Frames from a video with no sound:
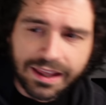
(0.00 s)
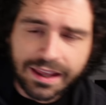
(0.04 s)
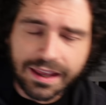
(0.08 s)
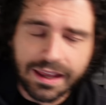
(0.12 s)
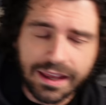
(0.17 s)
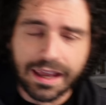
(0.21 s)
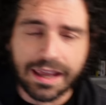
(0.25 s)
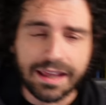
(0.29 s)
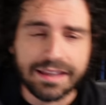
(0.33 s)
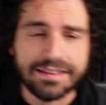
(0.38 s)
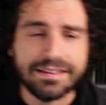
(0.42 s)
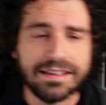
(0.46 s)

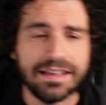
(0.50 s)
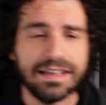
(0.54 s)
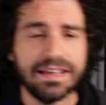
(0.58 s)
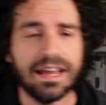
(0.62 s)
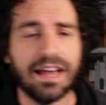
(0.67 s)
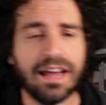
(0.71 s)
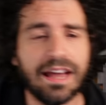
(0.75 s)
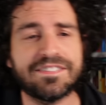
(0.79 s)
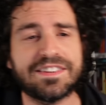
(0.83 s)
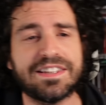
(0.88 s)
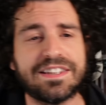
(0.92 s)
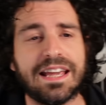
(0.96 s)
eh, di
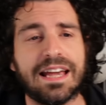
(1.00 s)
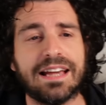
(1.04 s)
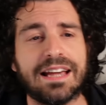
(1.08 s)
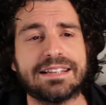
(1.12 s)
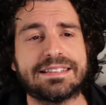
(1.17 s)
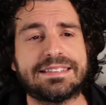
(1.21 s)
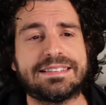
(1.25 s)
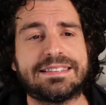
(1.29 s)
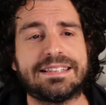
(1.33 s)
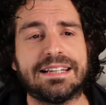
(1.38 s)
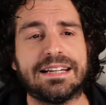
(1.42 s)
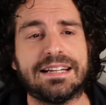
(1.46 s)

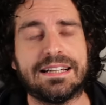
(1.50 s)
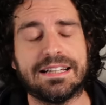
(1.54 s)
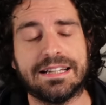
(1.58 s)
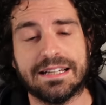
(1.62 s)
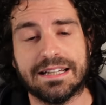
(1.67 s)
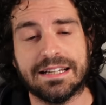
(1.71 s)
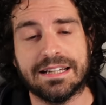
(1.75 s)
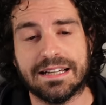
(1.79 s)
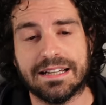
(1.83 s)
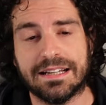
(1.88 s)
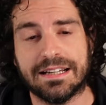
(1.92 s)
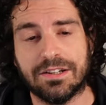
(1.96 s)
FTX
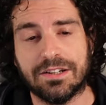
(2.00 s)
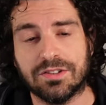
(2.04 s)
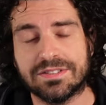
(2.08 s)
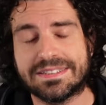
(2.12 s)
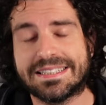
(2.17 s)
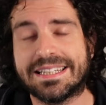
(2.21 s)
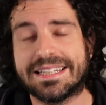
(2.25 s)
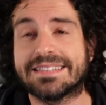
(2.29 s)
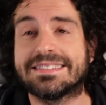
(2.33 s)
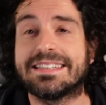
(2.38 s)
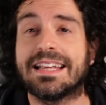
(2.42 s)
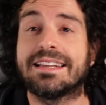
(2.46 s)
eh, non
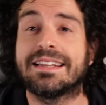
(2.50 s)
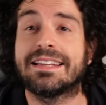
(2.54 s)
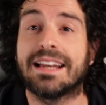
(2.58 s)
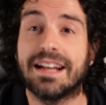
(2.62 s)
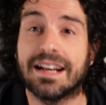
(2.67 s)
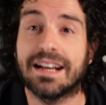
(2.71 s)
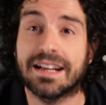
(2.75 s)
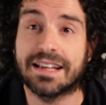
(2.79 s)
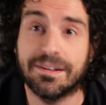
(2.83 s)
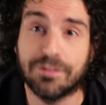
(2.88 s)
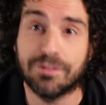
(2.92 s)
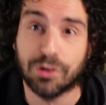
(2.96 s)
sia stata
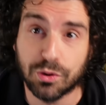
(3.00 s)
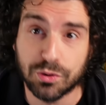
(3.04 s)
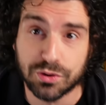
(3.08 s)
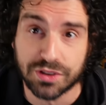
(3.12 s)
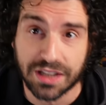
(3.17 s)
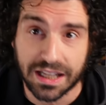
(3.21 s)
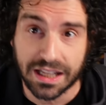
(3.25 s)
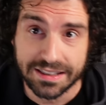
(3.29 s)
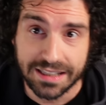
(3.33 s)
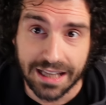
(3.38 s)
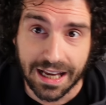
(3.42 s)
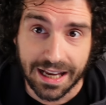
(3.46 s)
neanche
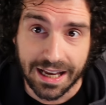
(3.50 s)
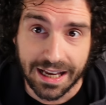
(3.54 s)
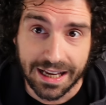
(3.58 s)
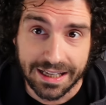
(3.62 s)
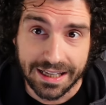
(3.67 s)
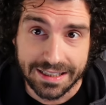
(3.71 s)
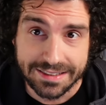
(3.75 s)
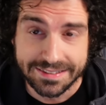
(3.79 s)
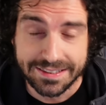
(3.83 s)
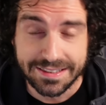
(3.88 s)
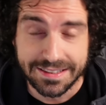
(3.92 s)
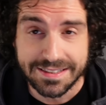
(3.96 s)
voluta
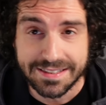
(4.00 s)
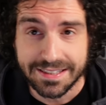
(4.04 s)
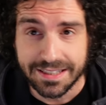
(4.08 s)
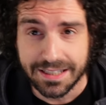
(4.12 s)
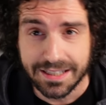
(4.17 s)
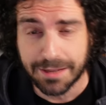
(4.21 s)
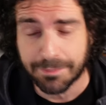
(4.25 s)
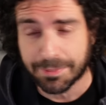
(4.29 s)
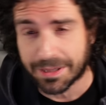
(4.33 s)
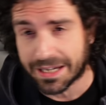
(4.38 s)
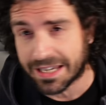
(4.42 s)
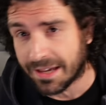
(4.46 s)
da CZ,
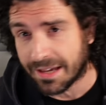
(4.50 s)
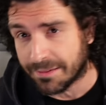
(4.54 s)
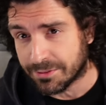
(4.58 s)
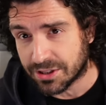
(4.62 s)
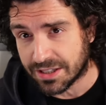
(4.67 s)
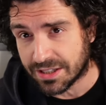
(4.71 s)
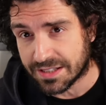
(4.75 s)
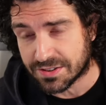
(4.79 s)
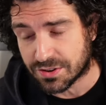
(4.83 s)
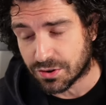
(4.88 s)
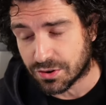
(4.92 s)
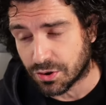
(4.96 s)
ne parliamo
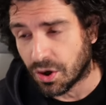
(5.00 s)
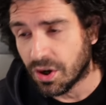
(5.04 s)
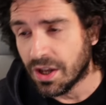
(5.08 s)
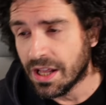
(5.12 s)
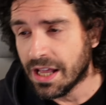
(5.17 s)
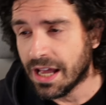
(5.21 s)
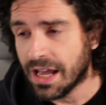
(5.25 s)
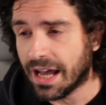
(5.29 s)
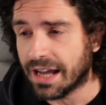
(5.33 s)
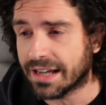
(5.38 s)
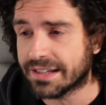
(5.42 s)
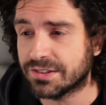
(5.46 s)
adesso
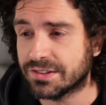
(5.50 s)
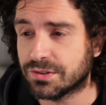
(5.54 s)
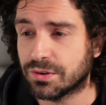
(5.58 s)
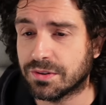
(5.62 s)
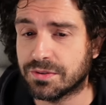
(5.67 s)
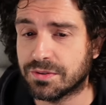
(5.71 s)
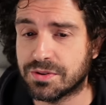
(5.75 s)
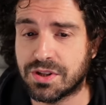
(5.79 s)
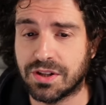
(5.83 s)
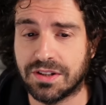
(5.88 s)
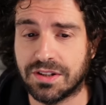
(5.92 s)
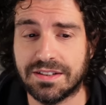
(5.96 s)
anche sulla
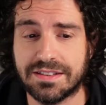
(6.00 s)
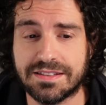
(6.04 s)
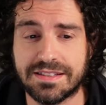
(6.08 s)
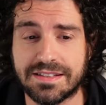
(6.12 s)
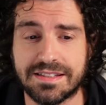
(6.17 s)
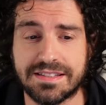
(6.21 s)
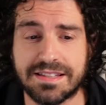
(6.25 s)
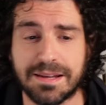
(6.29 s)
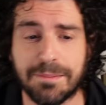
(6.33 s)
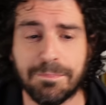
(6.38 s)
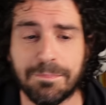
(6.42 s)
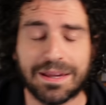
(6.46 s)
questione di
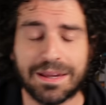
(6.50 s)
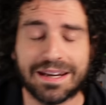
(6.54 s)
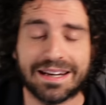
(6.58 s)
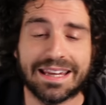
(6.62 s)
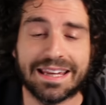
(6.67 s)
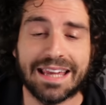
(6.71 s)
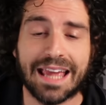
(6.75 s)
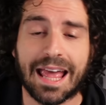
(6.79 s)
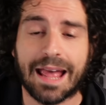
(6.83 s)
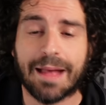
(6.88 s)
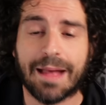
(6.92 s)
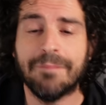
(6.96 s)
CZ
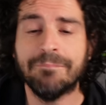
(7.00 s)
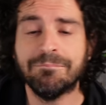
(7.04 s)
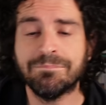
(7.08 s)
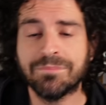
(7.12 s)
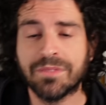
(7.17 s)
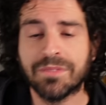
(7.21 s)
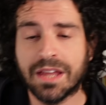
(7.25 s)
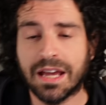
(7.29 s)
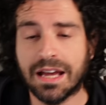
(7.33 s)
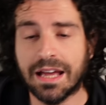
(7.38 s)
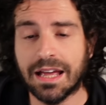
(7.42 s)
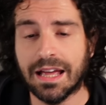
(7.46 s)
perché
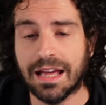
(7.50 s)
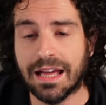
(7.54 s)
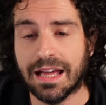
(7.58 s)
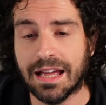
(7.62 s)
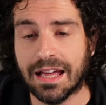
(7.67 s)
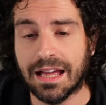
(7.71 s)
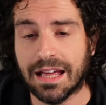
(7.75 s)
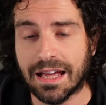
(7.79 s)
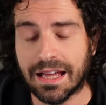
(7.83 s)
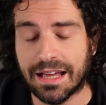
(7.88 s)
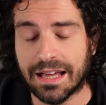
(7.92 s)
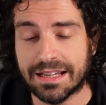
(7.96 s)

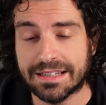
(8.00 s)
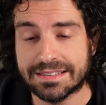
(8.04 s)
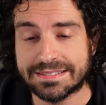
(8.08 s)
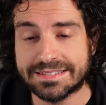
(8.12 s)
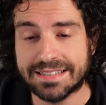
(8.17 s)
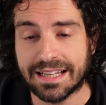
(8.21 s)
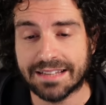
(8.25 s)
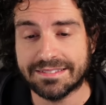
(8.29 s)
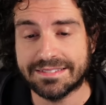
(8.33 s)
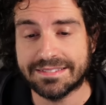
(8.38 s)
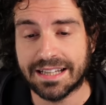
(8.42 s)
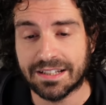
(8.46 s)
eh,
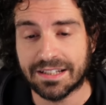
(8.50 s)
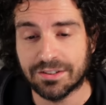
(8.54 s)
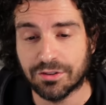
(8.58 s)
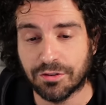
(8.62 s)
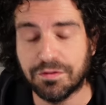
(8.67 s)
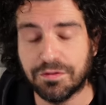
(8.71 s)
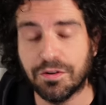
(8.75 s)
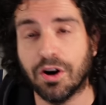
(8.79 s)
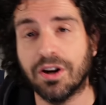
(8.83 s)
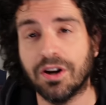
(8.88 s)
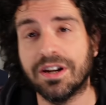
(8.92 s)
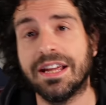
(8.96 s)
sta tirando
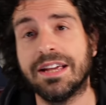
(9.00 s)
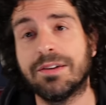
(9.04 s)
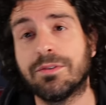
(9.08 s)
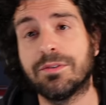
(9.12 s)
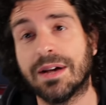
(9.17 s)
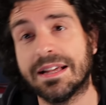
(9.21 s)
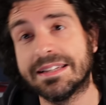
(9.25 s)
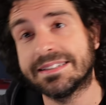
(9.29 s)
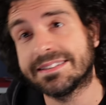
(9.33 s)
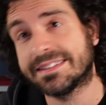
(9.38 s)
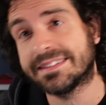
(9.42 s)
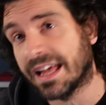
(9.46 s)
fuori
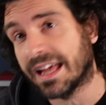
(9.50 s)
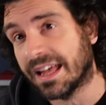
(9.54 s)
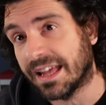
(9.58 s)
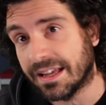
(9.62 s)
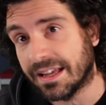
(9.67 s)
queste